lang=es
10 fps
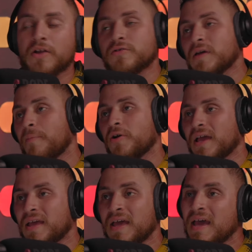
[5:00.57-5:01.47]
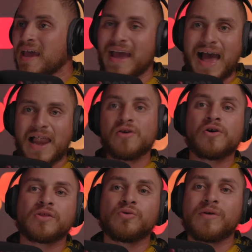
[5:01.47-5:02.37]
O sea, porque es algo
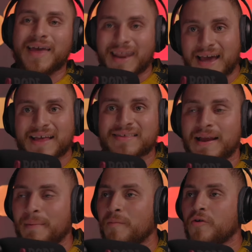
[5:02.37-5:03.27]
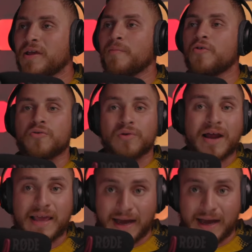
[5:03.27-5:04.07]
que tú creas en la memoria muscular y